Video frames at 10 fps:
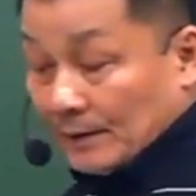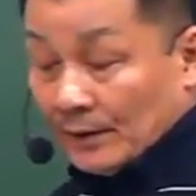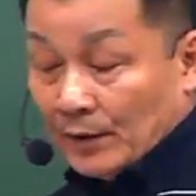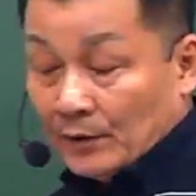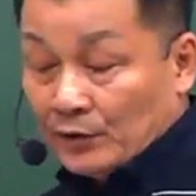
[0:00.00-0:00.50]
자,
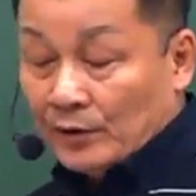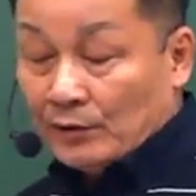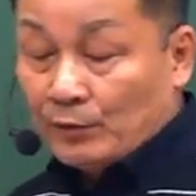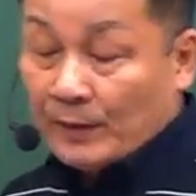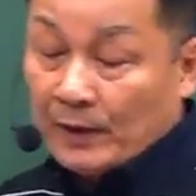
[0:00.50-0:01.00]
회전수가
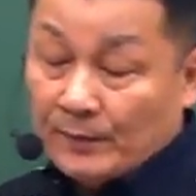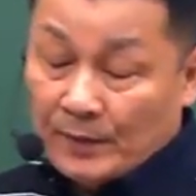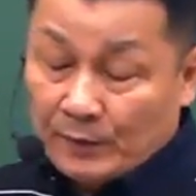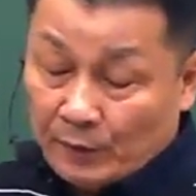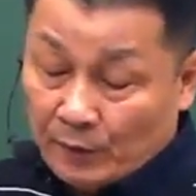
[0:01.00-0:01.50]

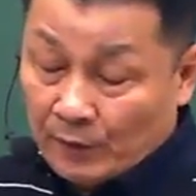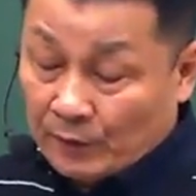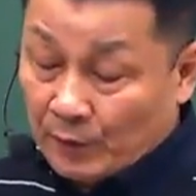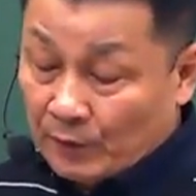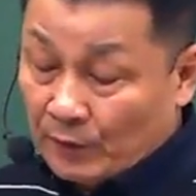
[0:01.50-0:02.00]
600rpm이고
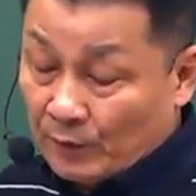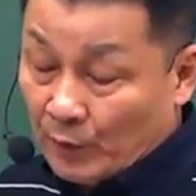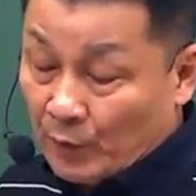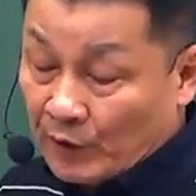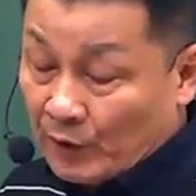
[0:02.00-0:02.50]
동력은
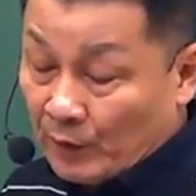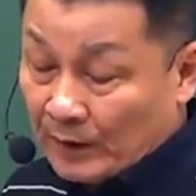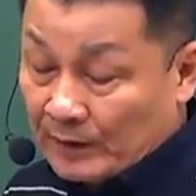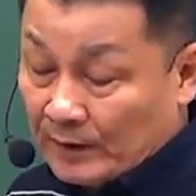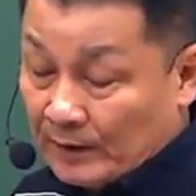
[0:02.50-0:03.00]

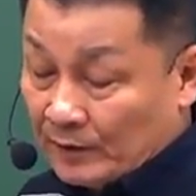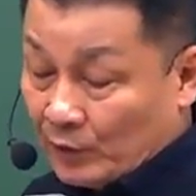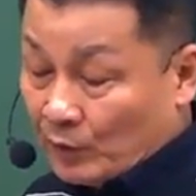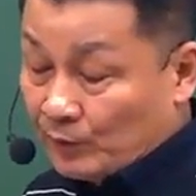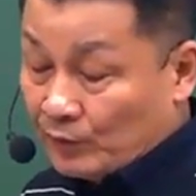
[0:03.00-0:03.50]
5kW인
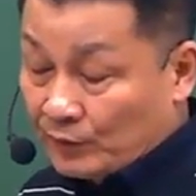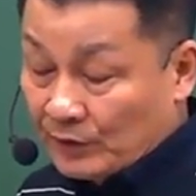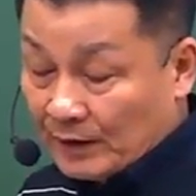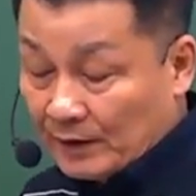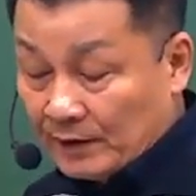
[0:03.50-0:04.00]

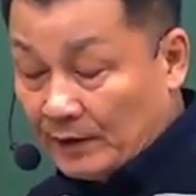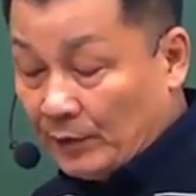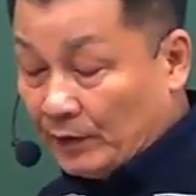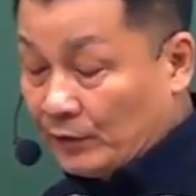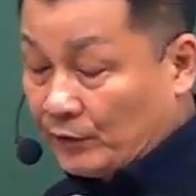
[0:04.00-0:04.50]
송풍기의
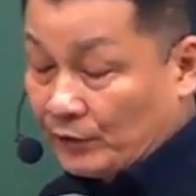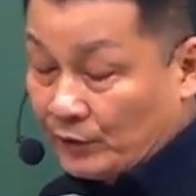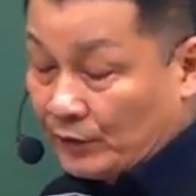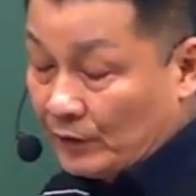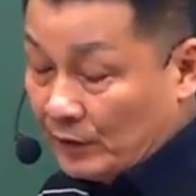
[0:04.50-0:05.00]

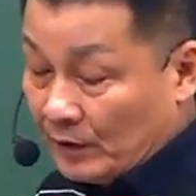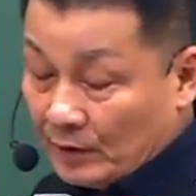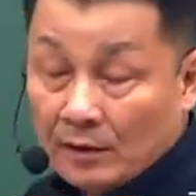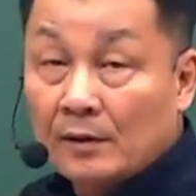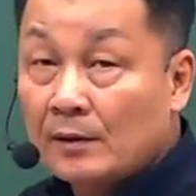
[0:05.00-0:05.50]
회전수를
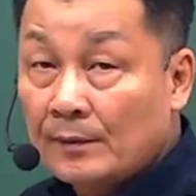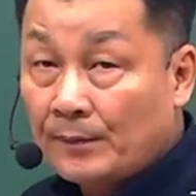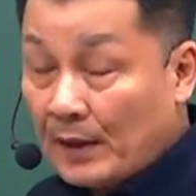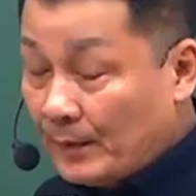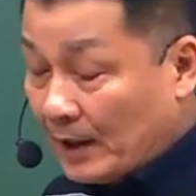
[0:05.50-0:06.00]

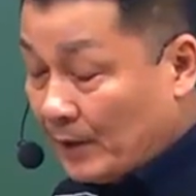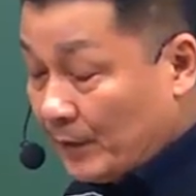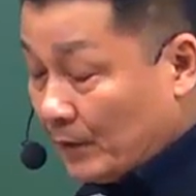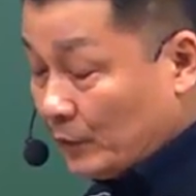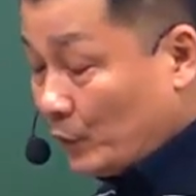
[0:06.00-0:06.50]

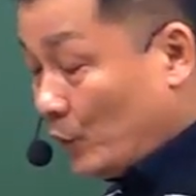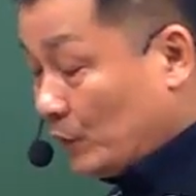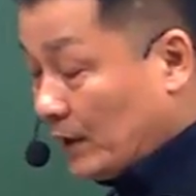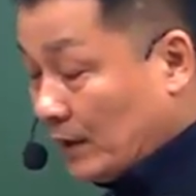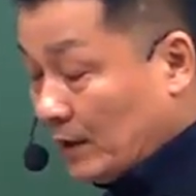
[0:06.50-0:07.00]
800rpm으로
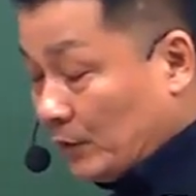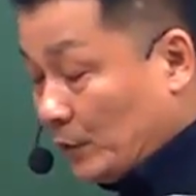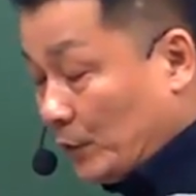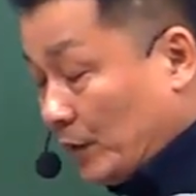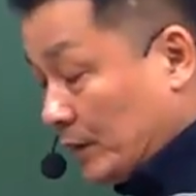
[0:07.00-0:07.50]
상향
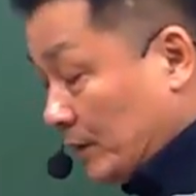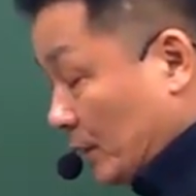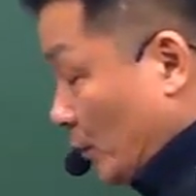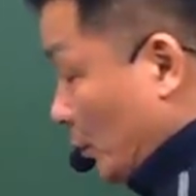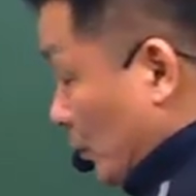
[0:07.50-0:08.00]
조정했을 때
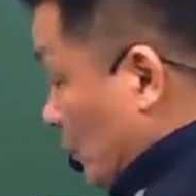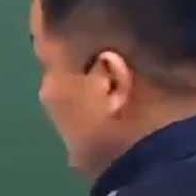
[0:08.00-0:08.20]
동력은